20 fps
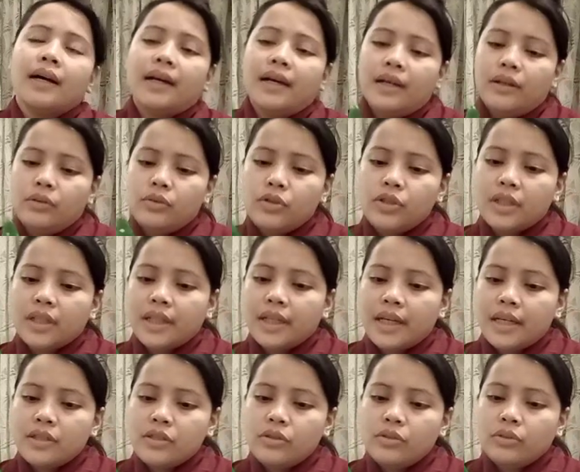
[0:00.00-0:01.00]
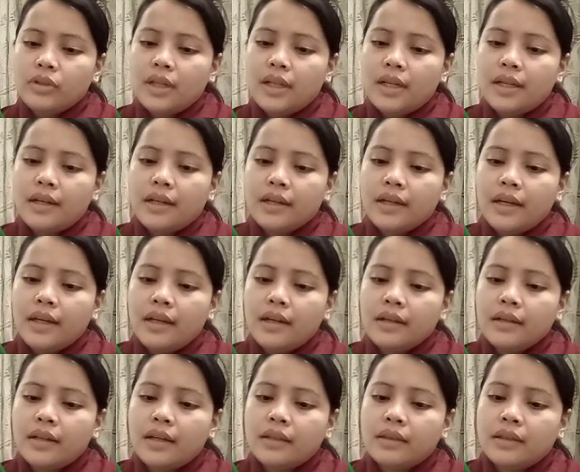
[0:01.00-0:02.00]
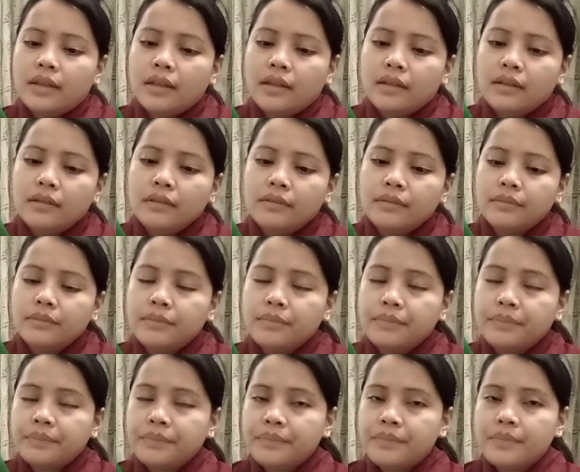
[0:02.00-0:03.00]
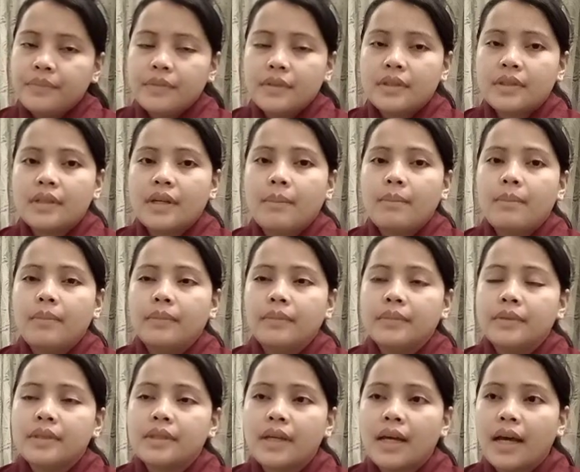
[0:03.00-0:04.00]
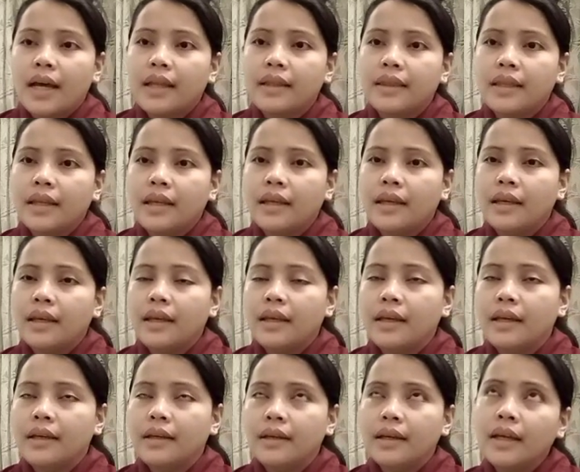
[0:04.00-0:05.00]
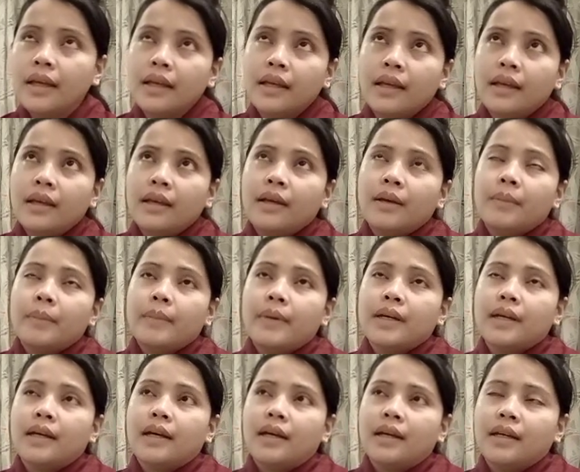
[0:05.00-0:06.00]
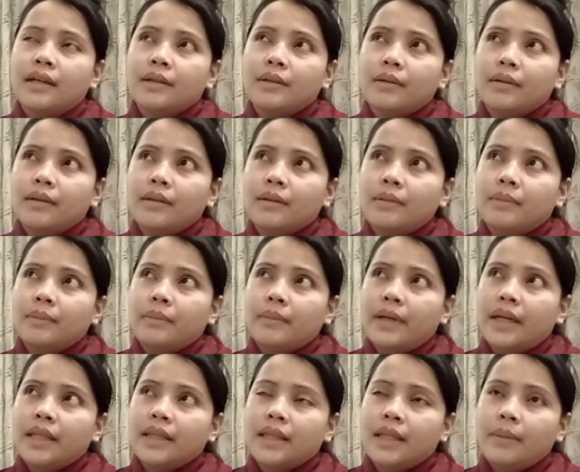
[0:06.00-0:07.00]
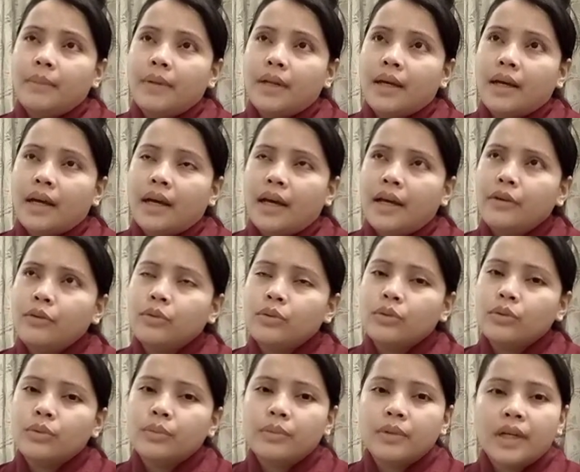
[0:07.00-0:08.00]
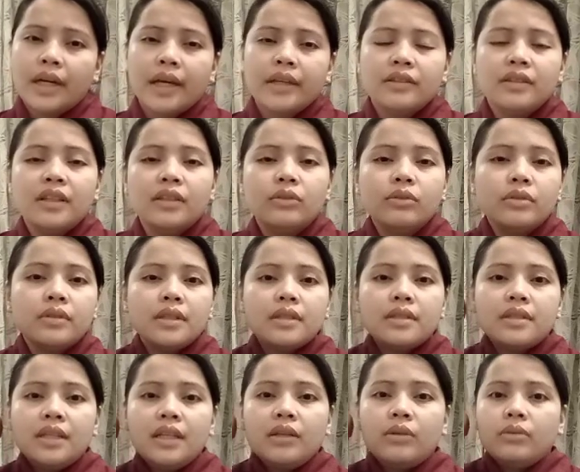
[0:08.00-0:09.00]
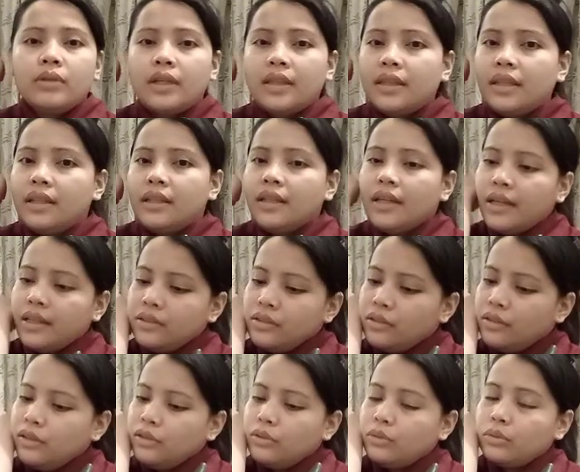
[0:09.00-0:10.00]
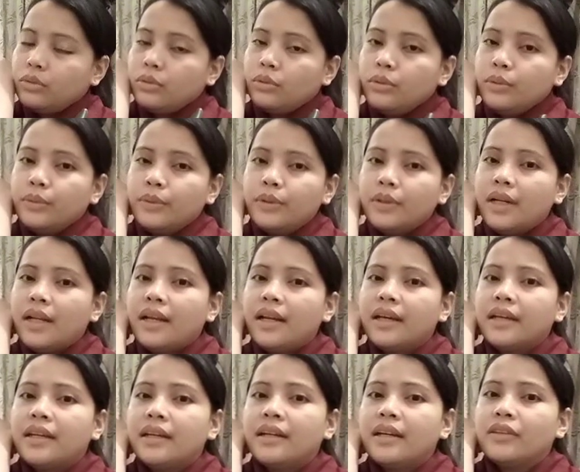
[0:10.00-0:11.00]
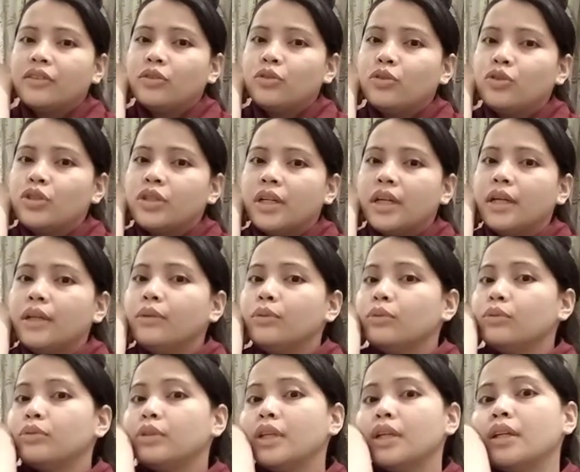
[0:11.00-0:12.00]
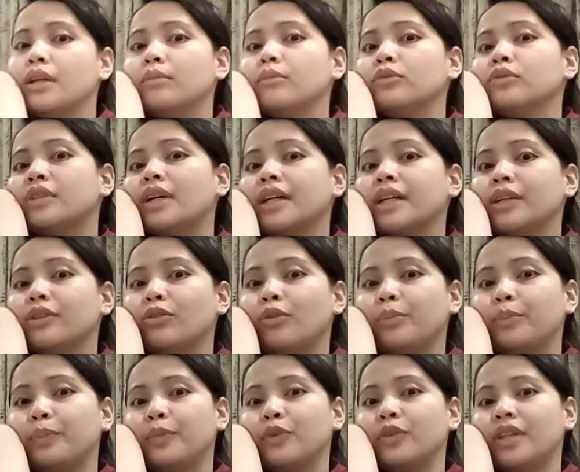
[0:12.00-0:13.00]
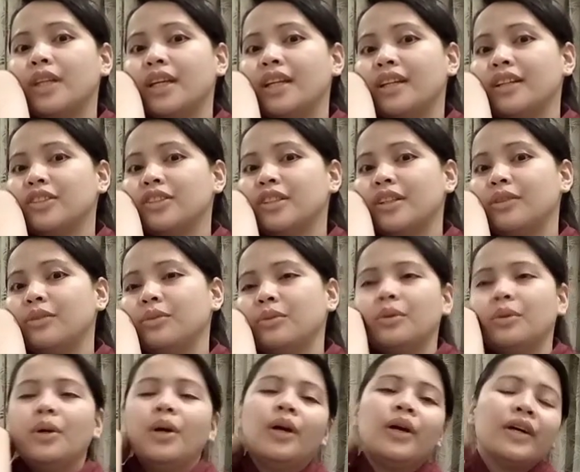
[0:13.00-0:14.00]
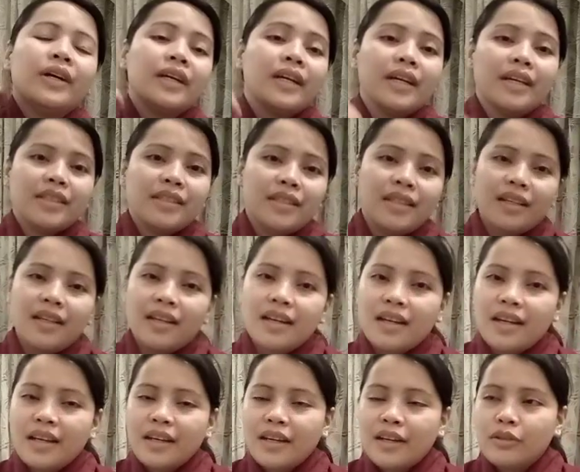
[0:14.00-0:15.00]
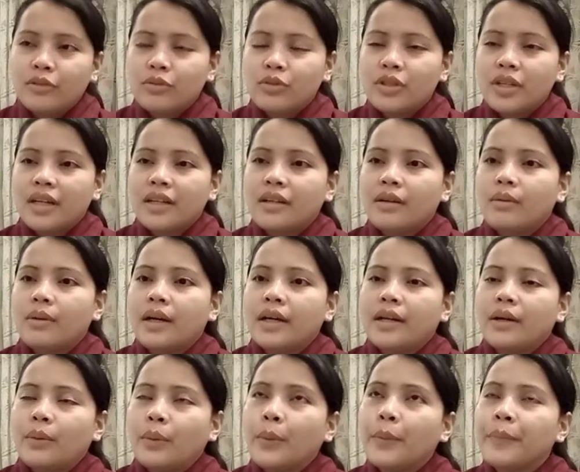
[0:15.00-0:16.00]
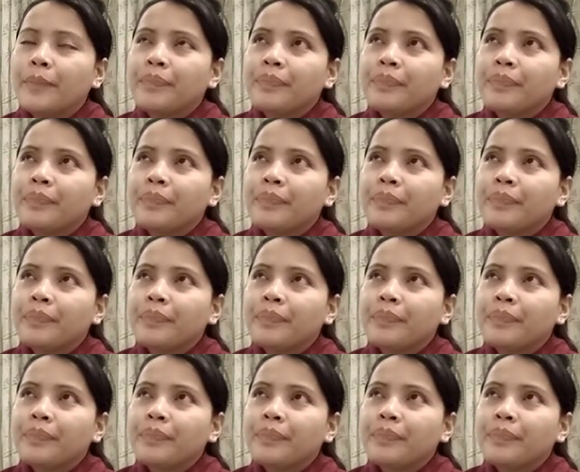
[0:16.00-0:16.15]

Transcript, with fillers: Ano siya guys, yung ilalagay lang natin sa, sa ating ma, maitim na ano, kahit dito sa siko natin guys, dito, Lalagyan natin siya. O, tingnan mo sa akin, oh, puti na siya, no? Kasi nilalagyan ko siya araw-araw.